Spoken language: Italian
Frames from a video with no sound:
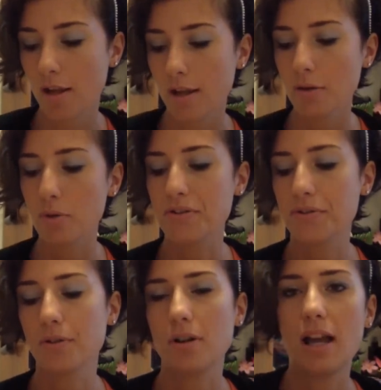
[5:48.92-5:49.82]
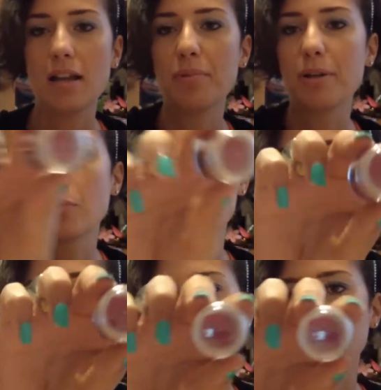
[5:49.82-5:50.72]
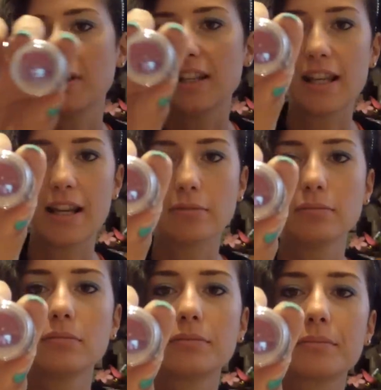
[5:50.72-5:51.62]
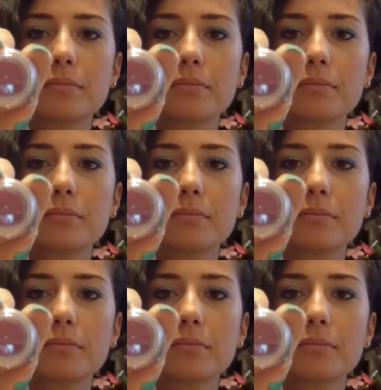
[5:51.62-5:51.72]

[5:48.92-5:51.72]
e questo è il primo che vi ho fatto vedere.